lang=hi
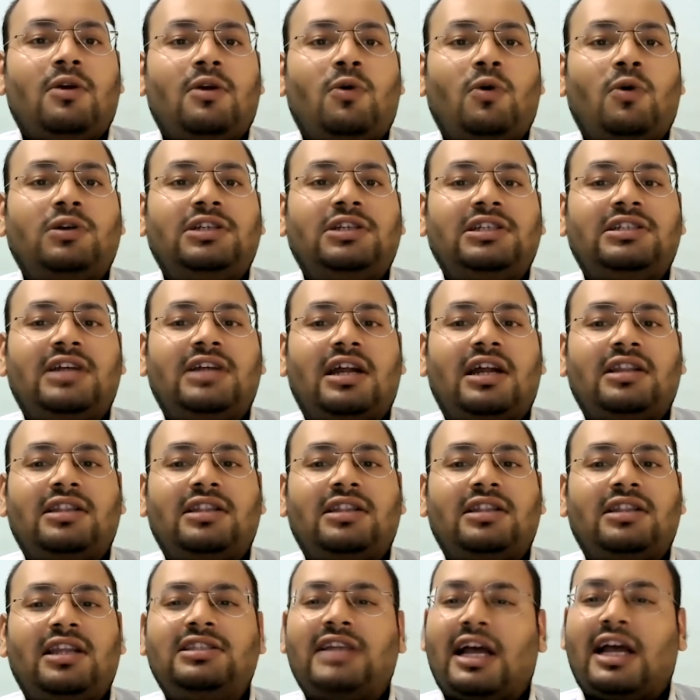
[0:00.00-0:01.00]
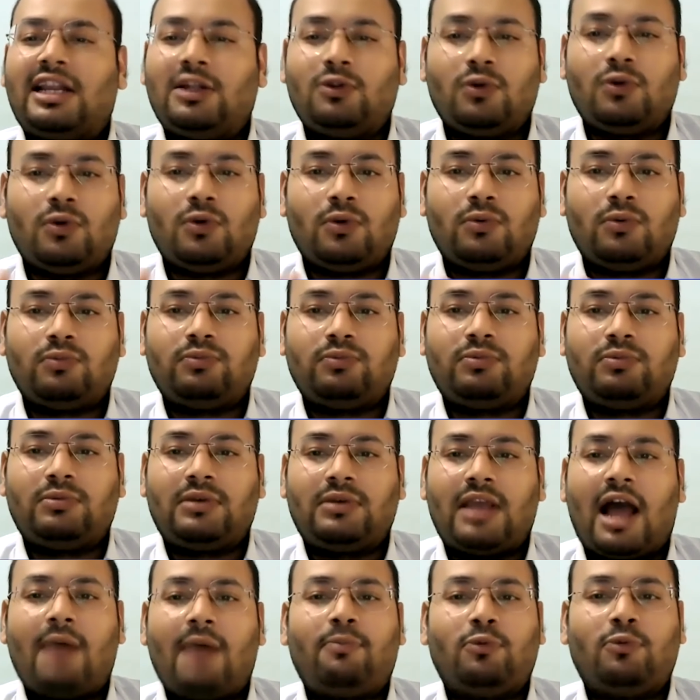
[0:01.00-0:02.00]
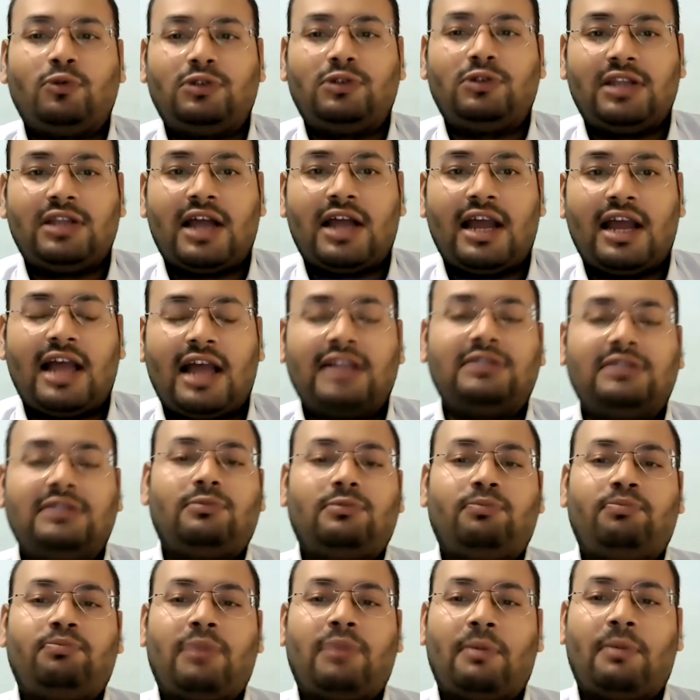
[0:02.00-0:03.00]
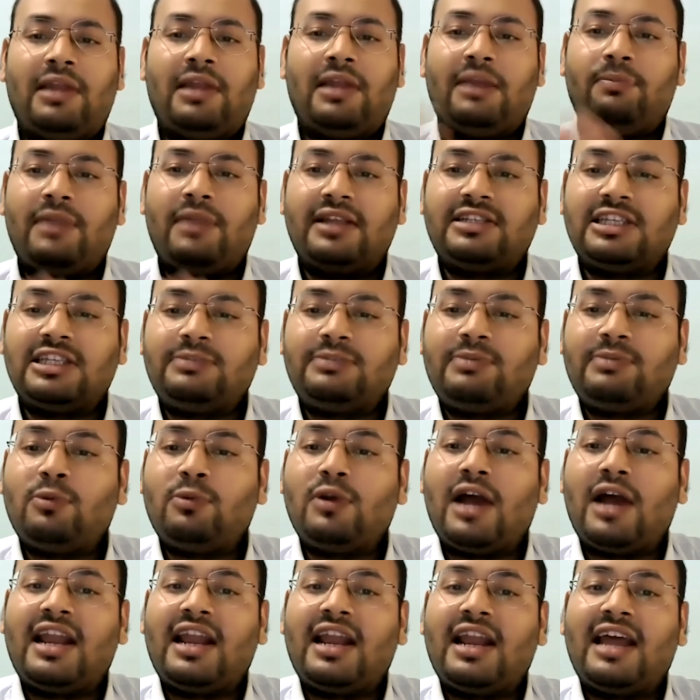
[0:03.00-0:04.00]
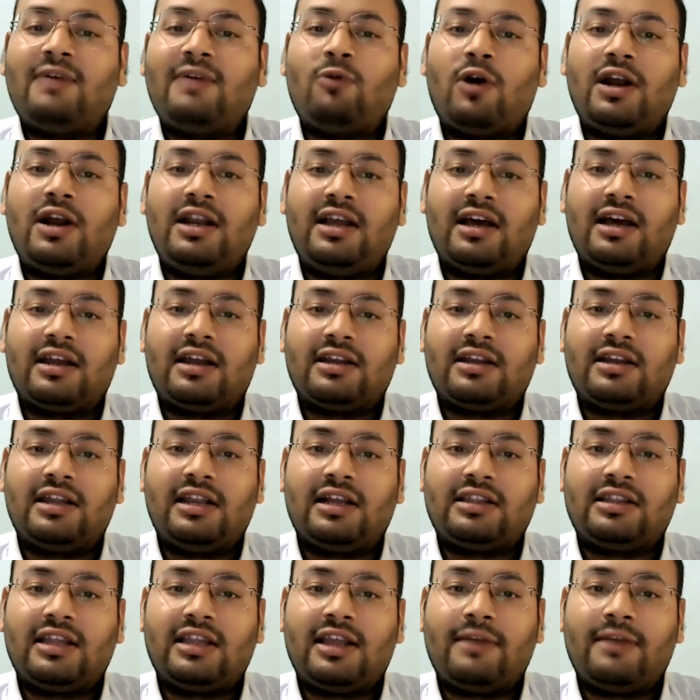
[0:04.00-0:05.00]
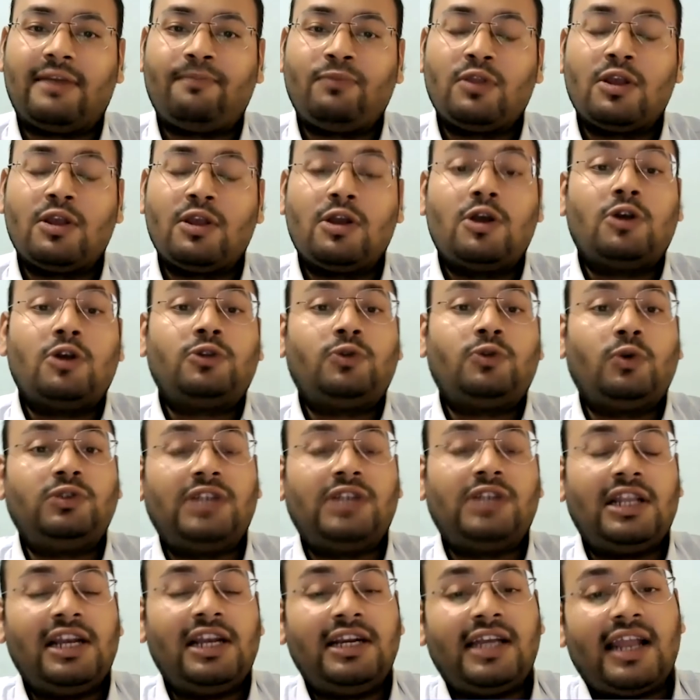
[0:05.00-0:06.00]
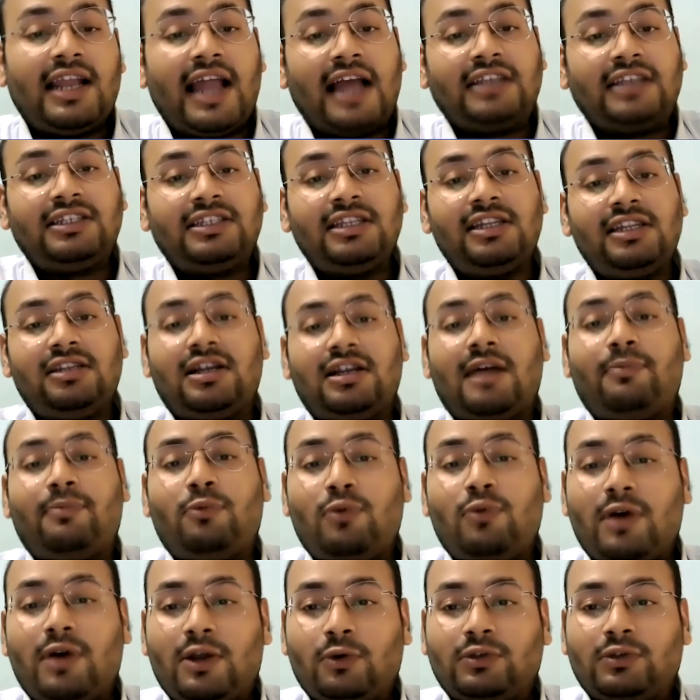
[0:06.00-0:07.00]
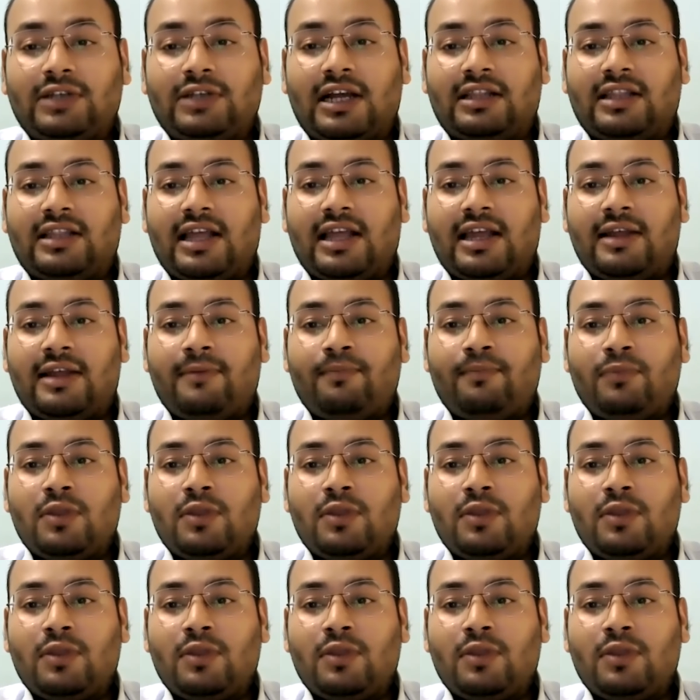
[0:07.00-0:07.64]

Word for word: कोशिश करते हैं जाने दो क्या पूछना या पब्लिक प्लेसेस पे बुलाना अवॉइड करने लगते हैं सोशल इंटरेक्शन इनका पुअर हो जाता है